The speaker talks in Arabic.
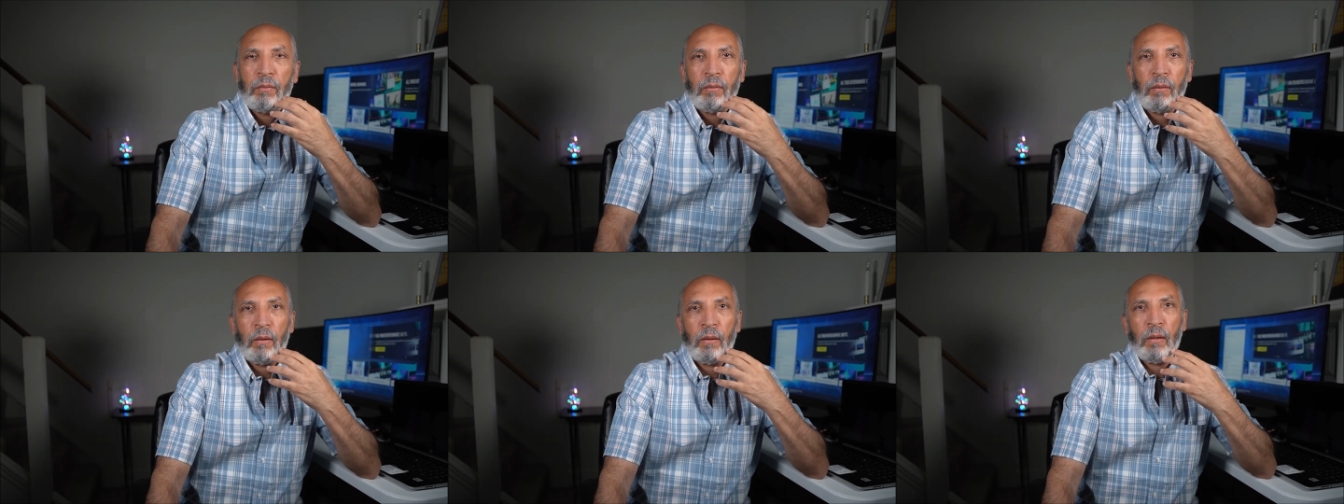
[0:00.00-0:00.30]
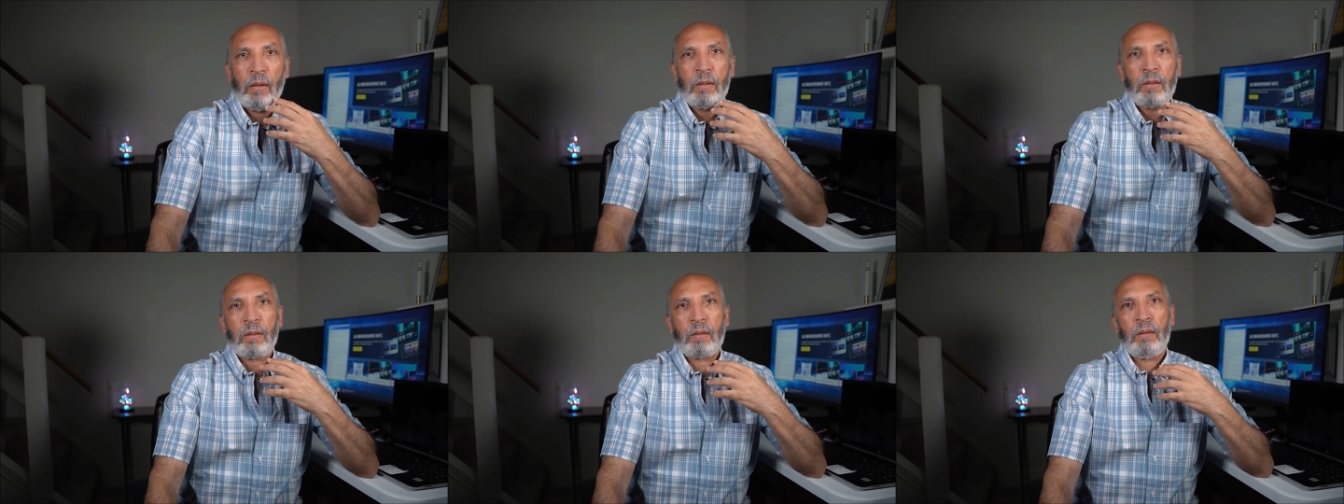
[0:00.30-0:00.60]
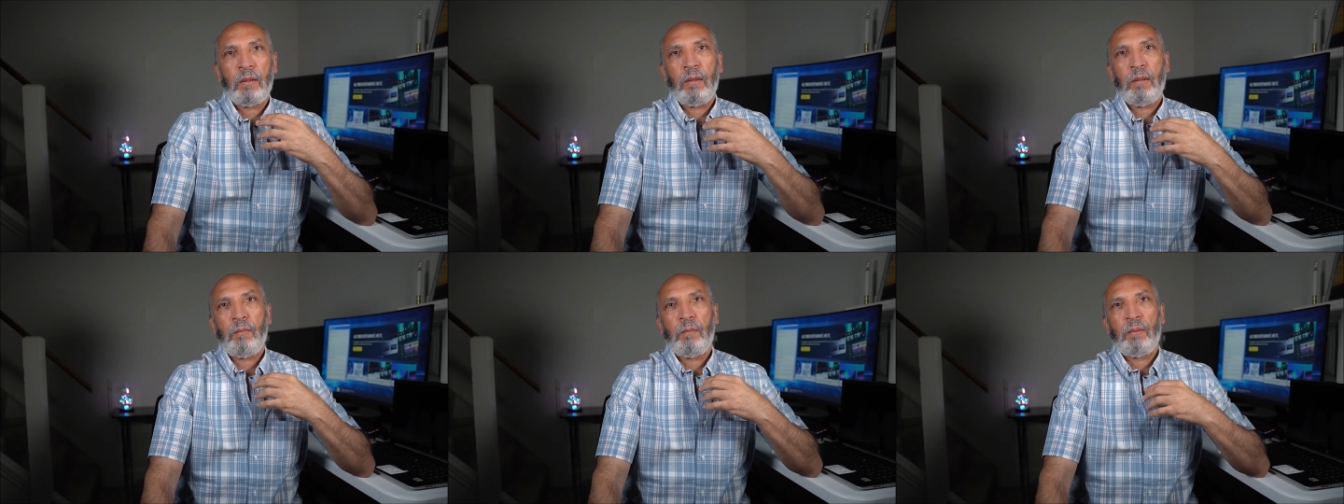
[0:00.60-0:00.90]
الناس
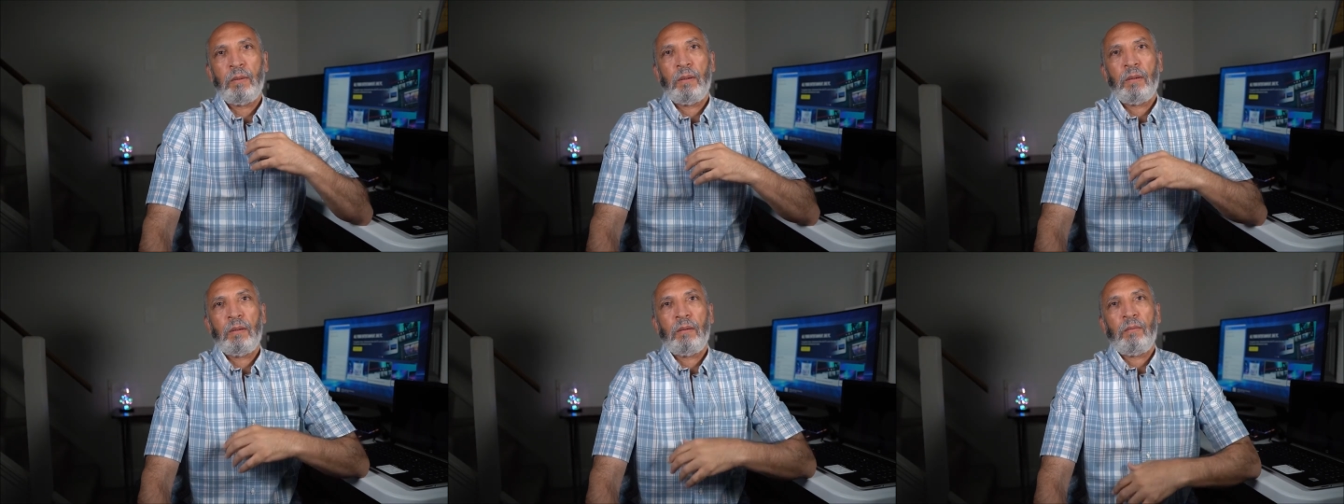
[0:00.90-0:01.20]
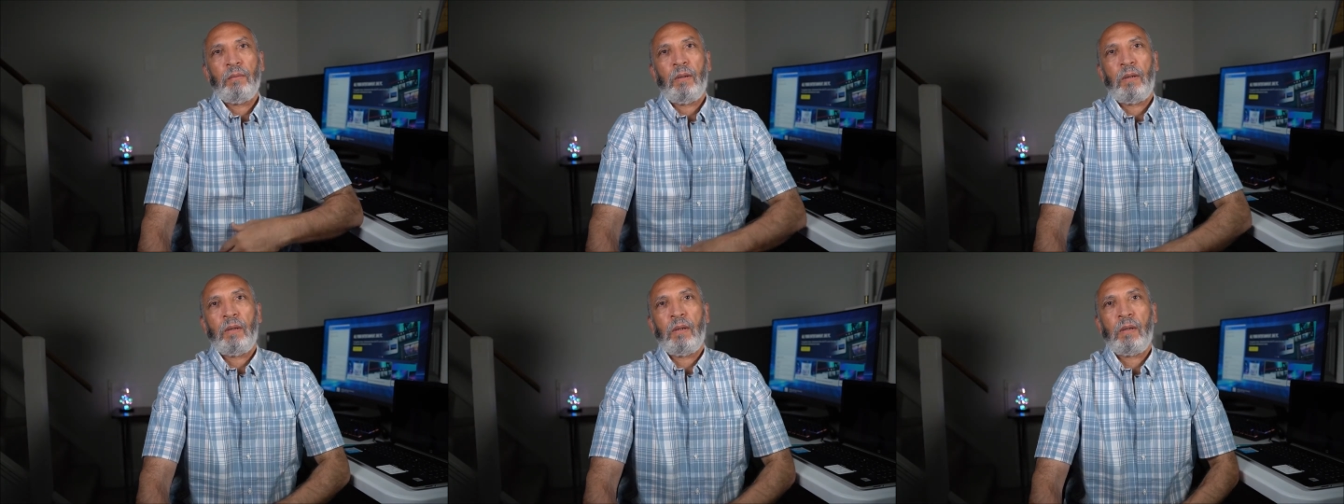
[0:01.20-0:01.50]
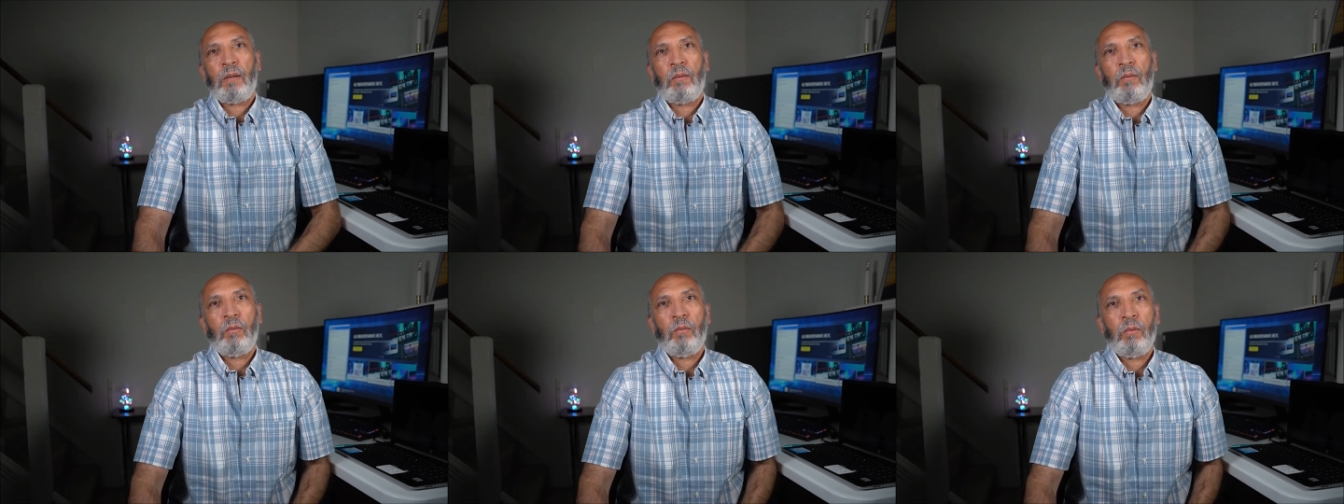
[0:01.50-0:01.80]
كتير
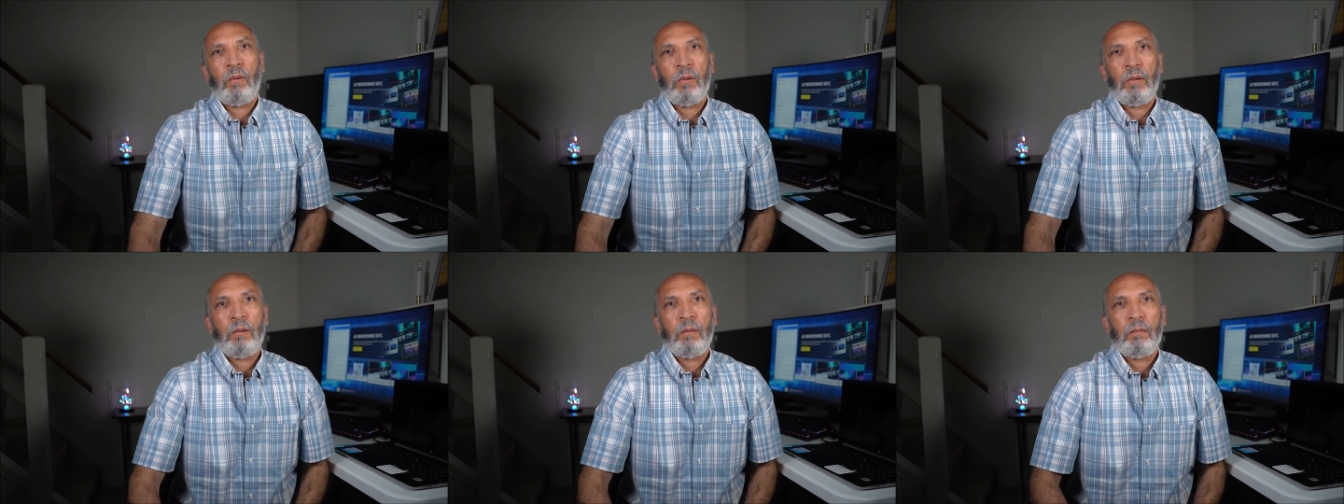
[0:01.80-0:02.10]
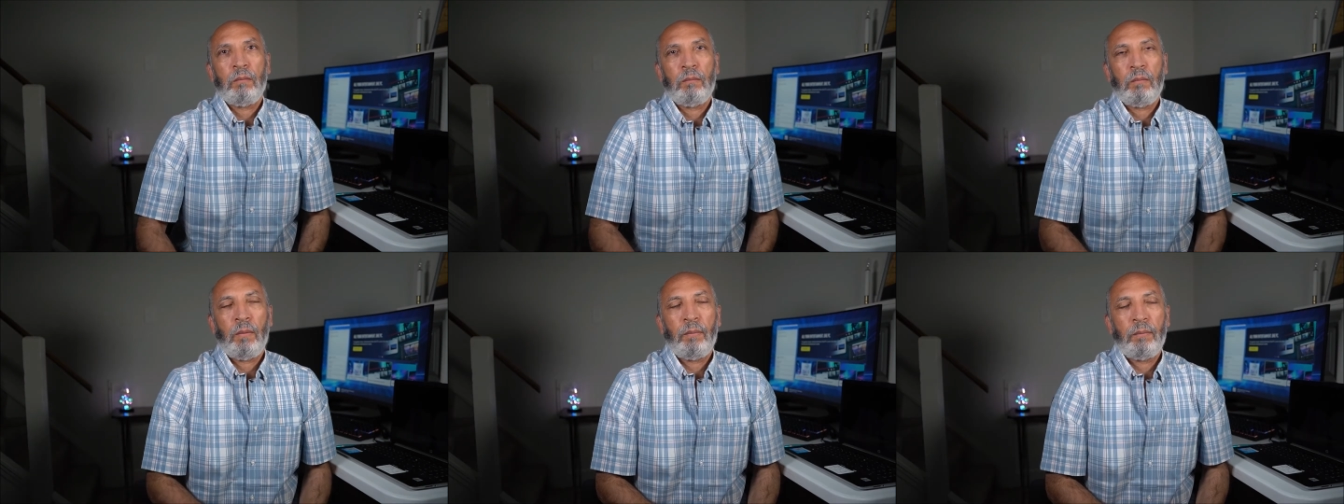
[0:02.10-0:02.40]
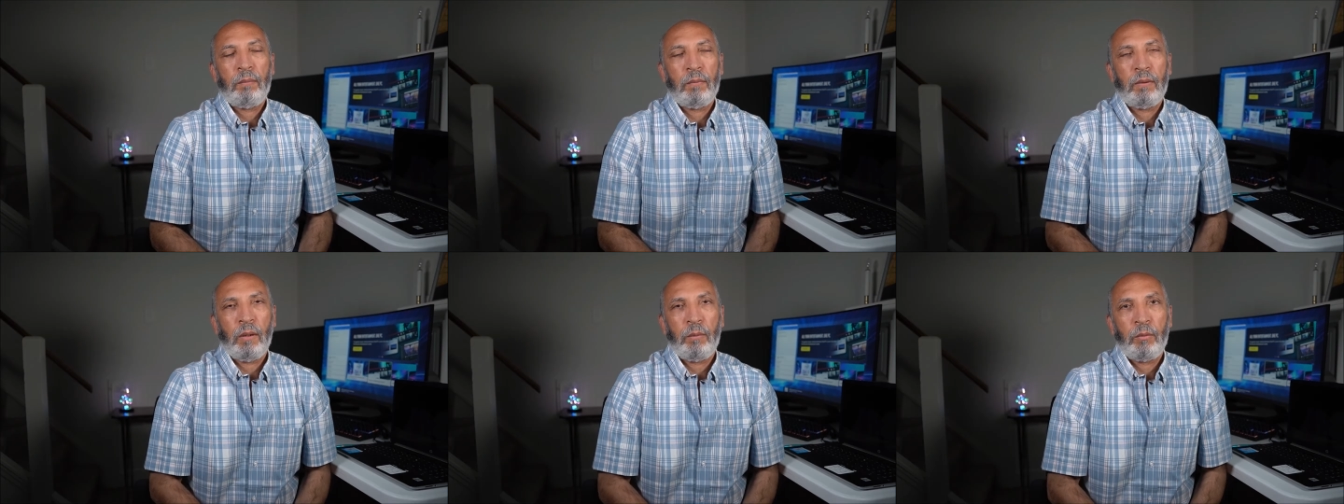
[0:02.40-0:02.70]
بتتفرج وما
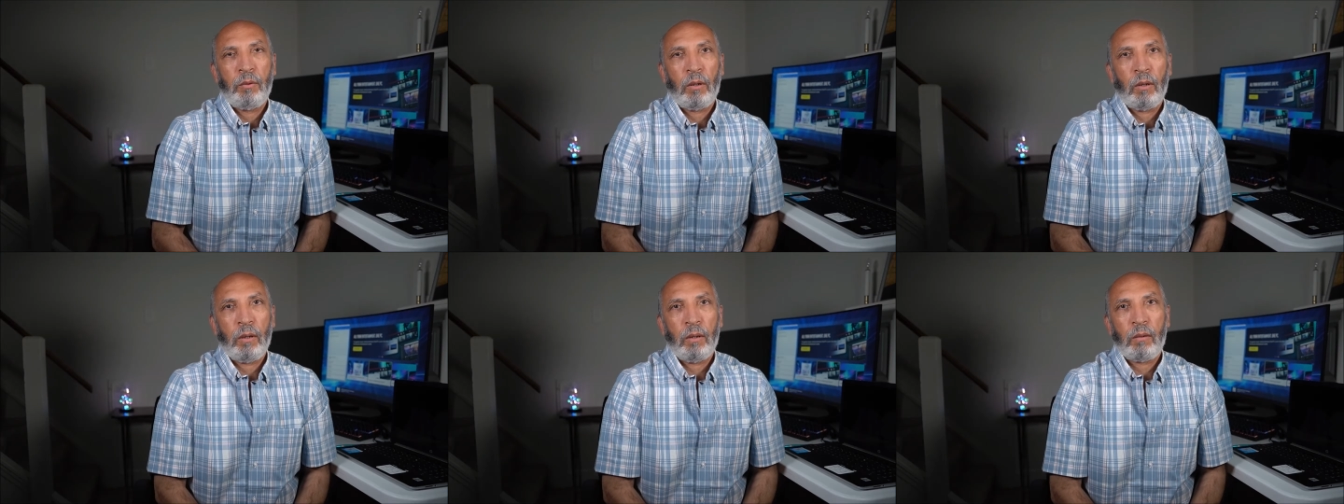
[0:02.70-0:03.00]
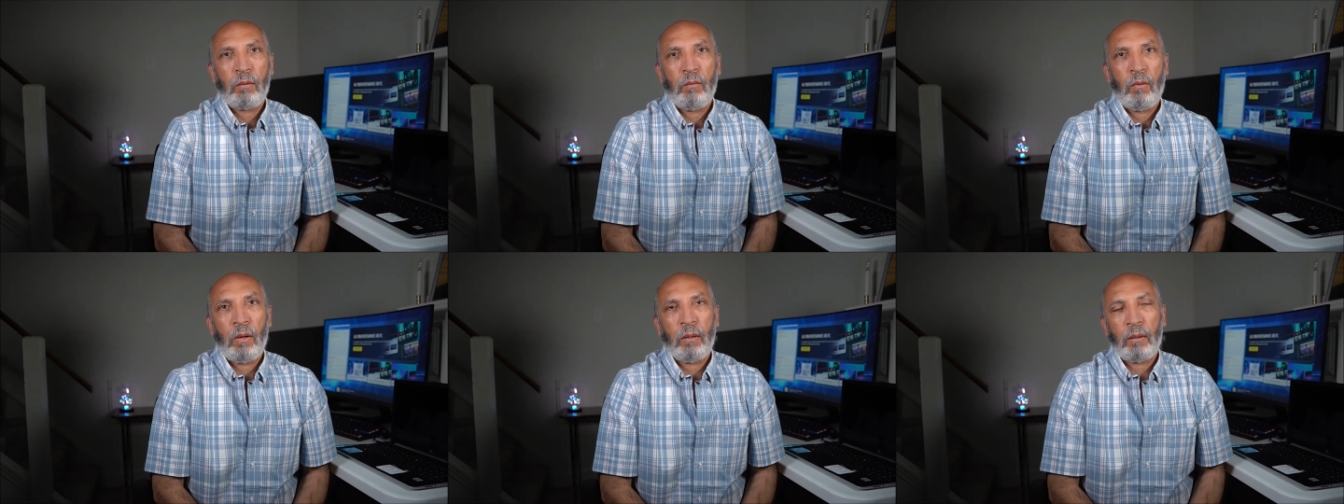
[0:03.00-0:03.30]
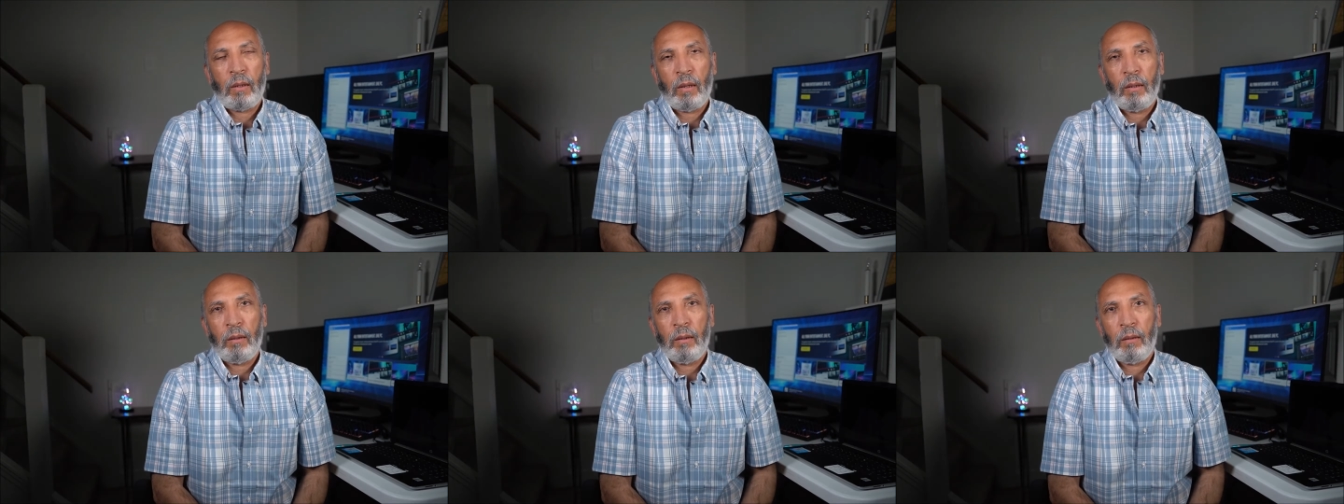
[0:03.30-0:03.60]
بتسيبش لايك ولا
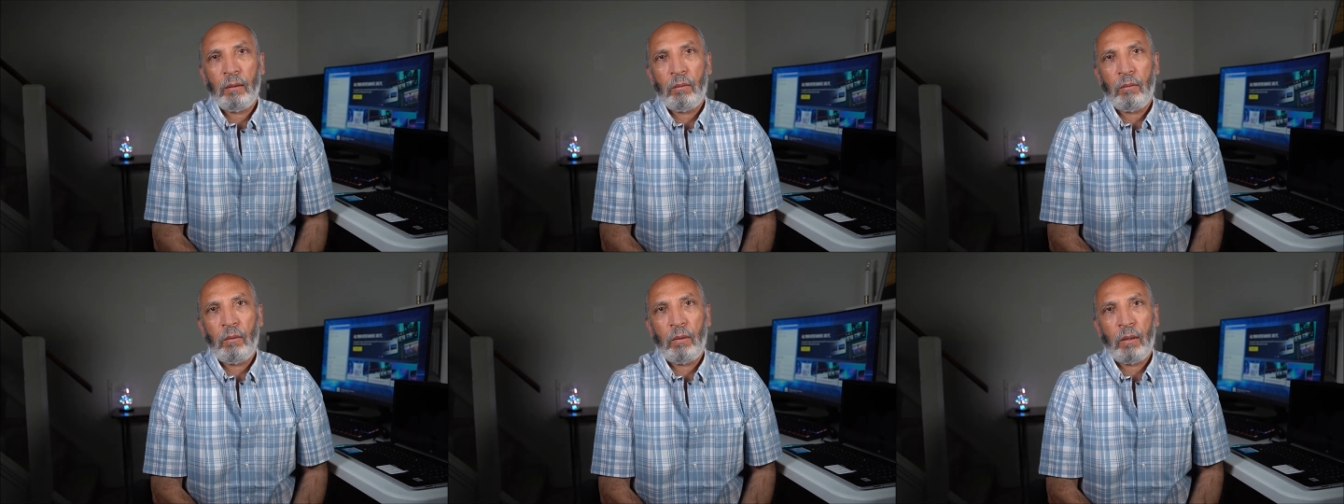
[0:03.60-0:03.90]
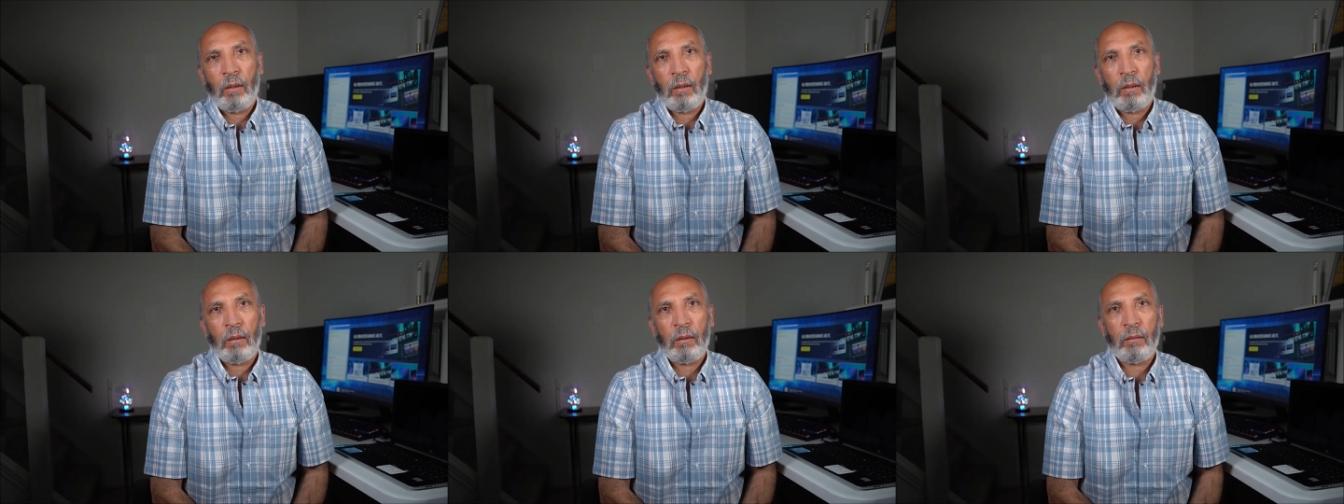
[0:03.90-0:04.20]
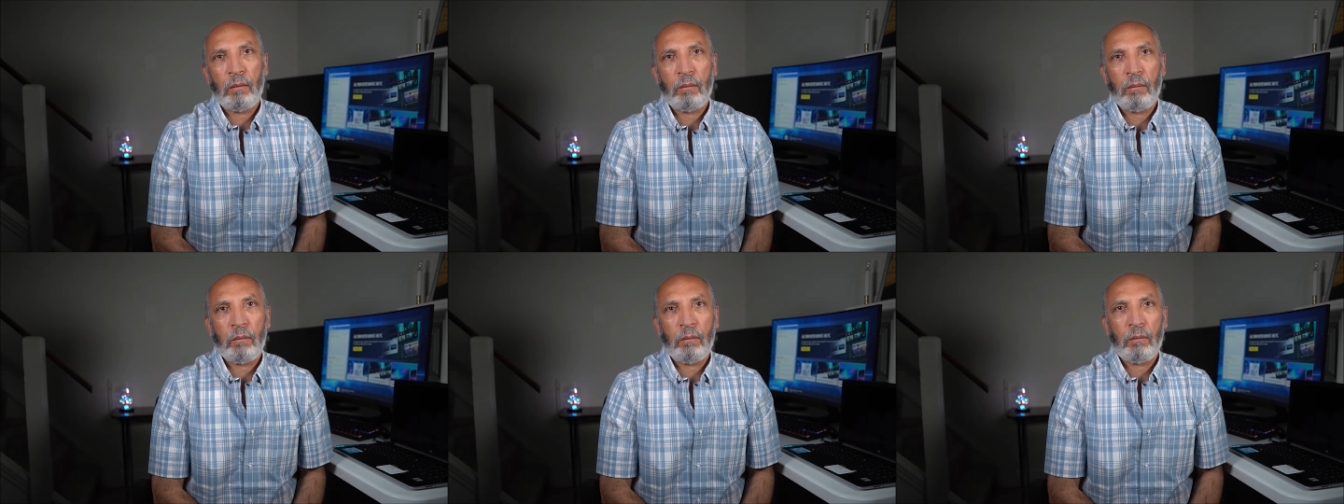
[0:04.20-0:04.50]
تعليق ولا